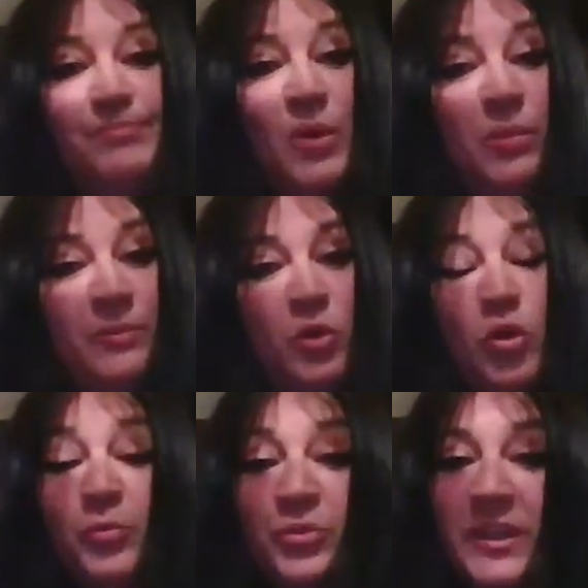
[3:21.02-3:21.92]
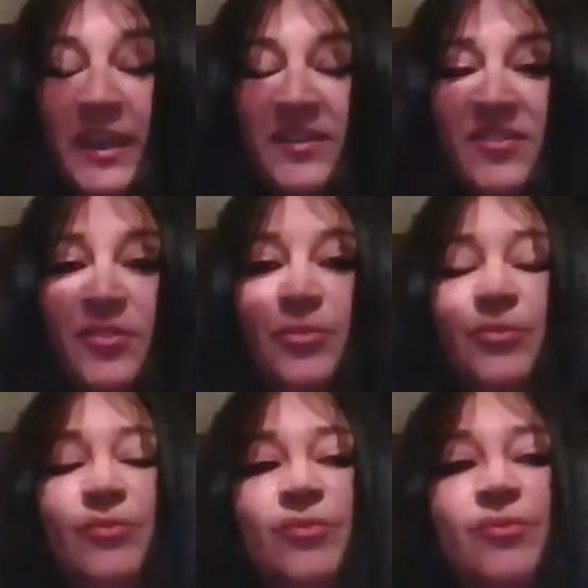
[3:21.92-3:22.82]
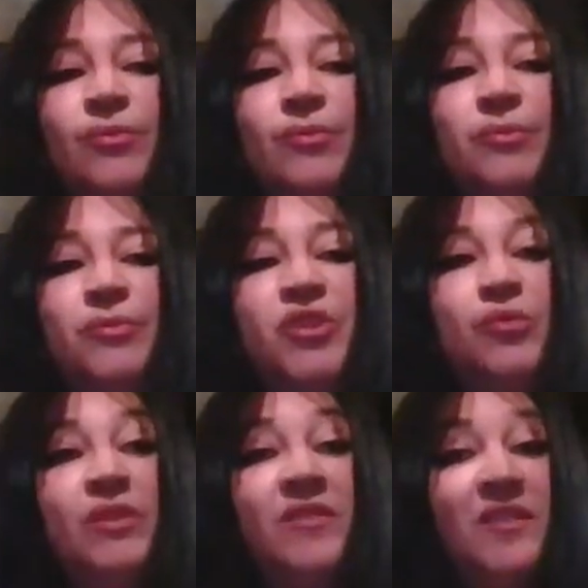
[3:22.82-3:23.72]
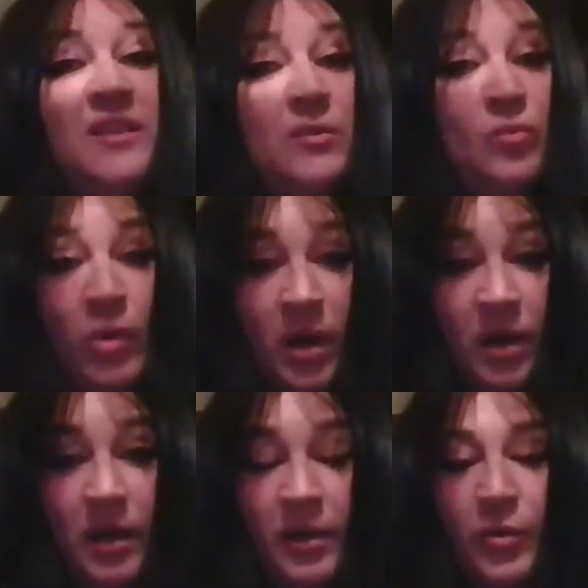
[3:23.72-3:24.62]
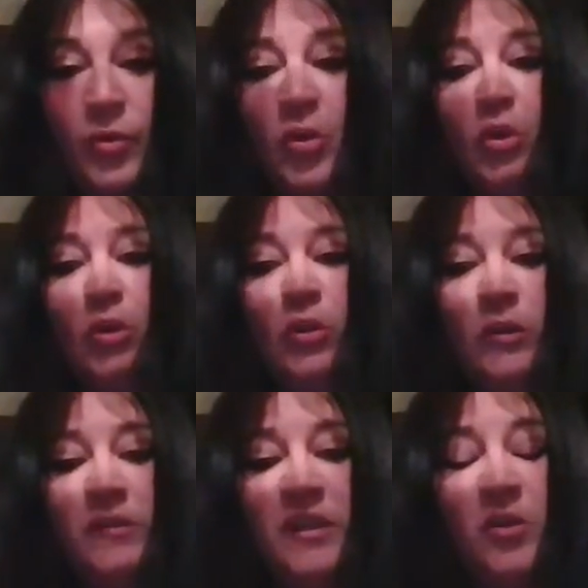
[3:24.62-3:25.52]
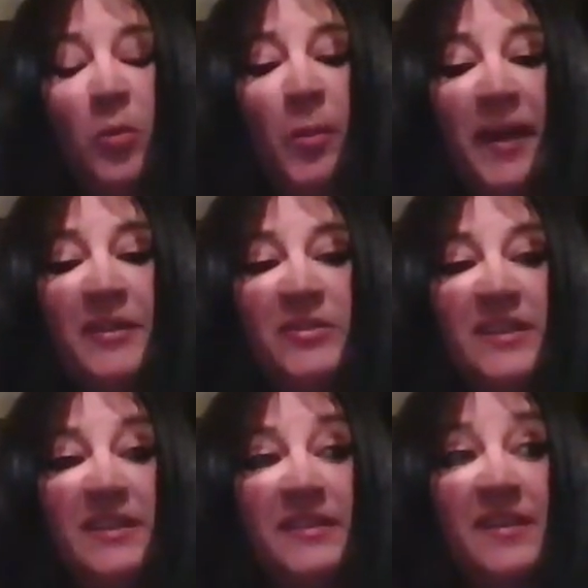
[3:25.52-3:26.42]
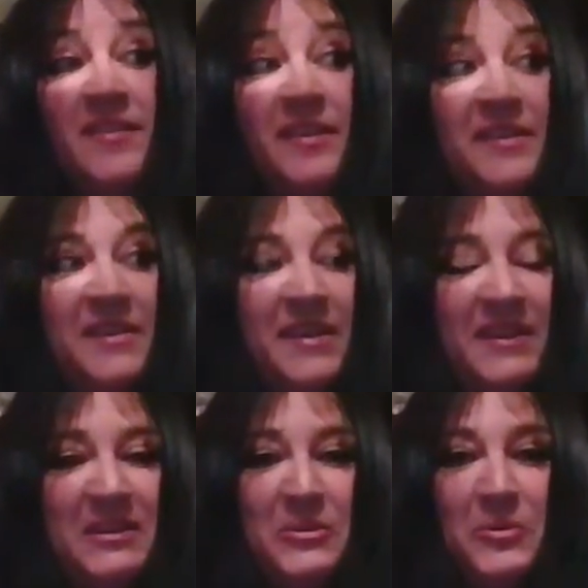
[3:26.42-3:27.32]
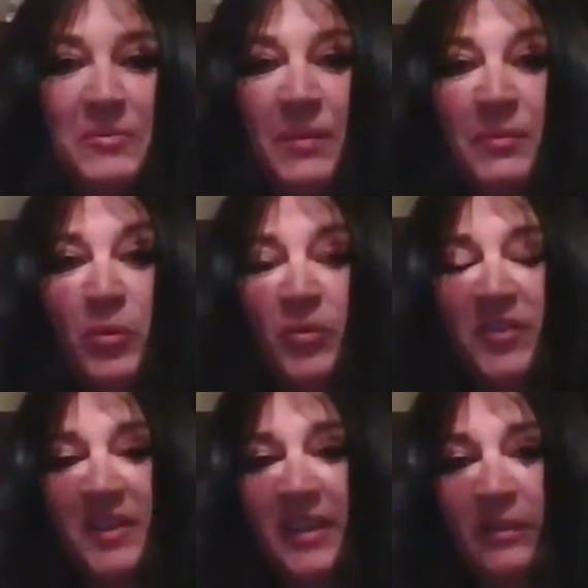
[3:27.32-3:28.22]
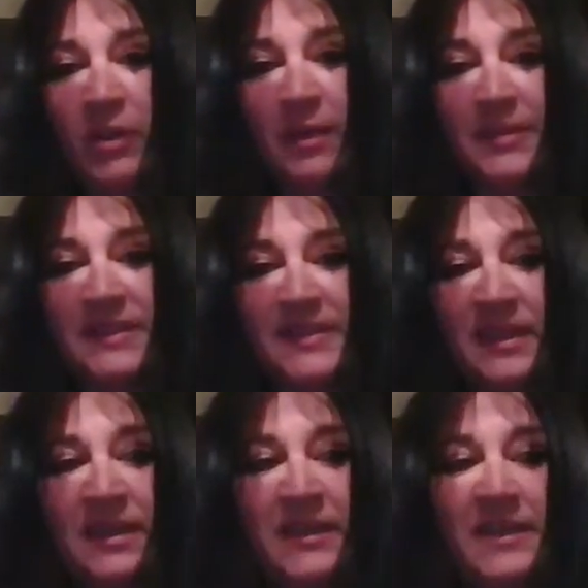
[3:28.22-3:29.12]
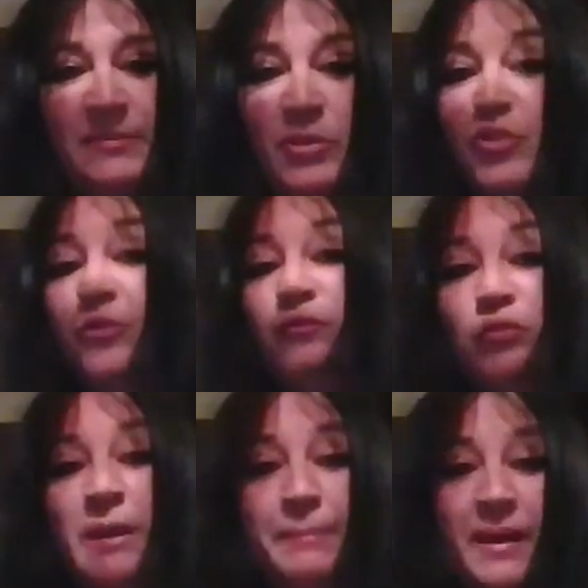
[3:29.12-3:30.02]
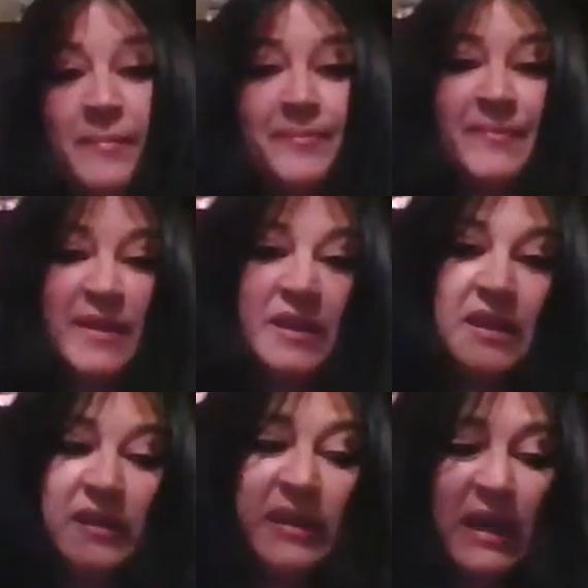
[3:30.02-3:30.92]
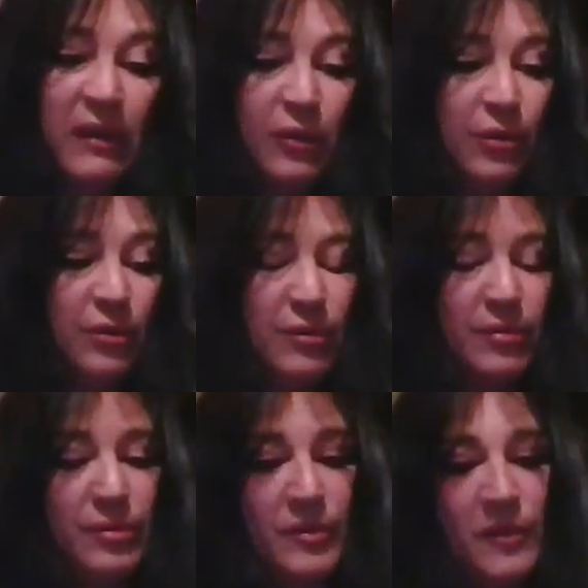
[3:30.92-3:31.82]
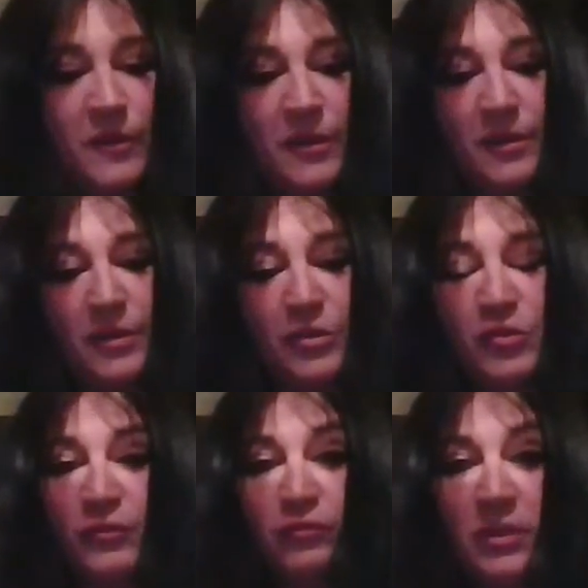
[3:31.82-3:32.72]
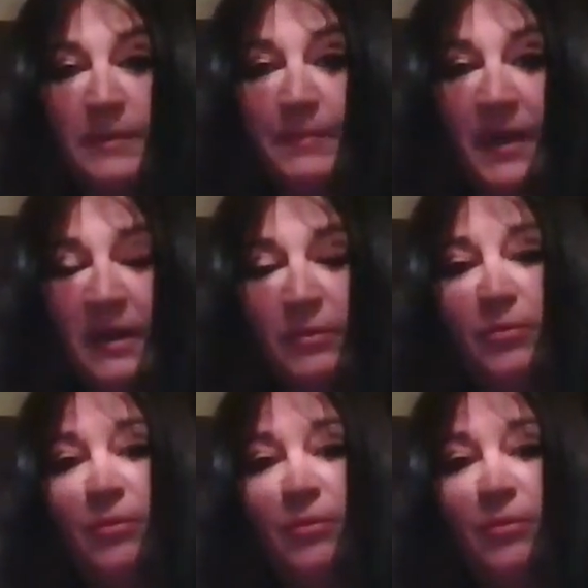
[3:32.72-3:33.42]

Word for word: problèmes de communication, euh, j'ai eu des idées noires. D'ailleurs, mon mari en était très inquiet, euh, m'a même conseillé d'aller voir un médecin et moi je ne voulais pas, car euh, je ne voulais pas,